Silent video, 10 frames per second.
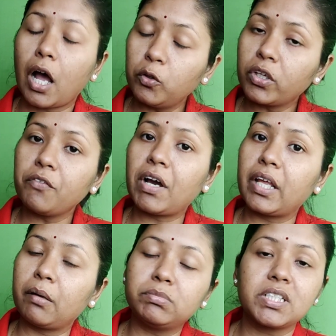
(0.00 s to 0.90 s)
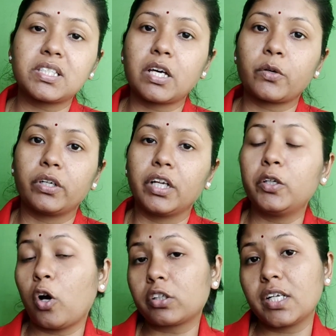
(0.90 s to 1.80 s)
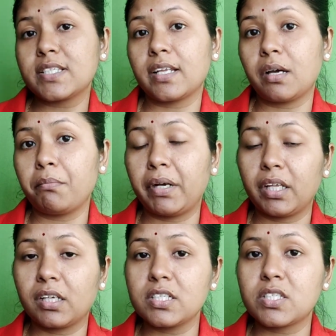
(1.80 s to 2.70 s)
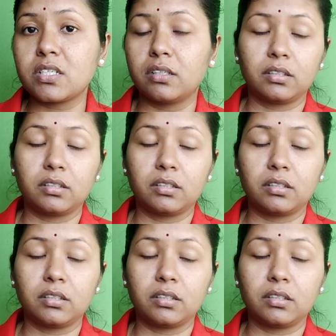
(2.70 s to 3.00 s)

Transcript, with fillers: అందుకే వాళ్ళు ఏం చేస్తారు అంటే డాక్టర్స్ అయినా మెడికల్స్